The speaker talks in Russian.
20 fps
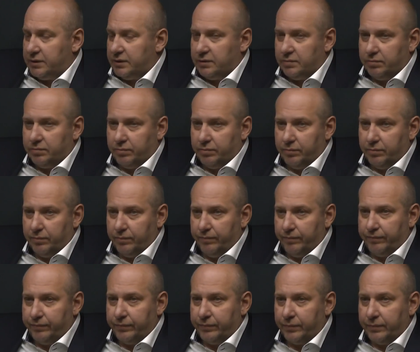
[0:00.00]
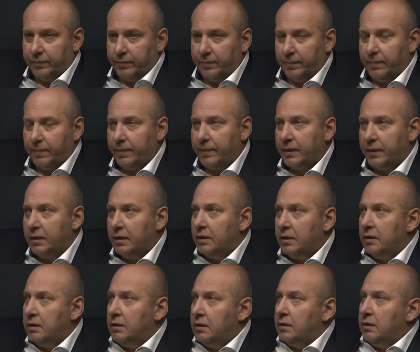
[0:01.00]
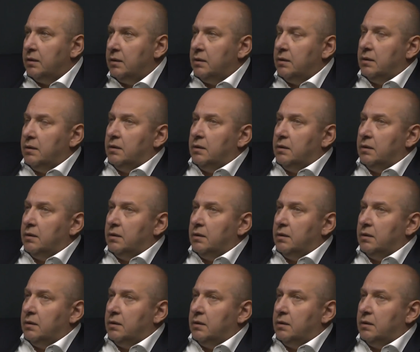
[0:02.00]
Какие критерии, кстати, этой эпохи? Две-три.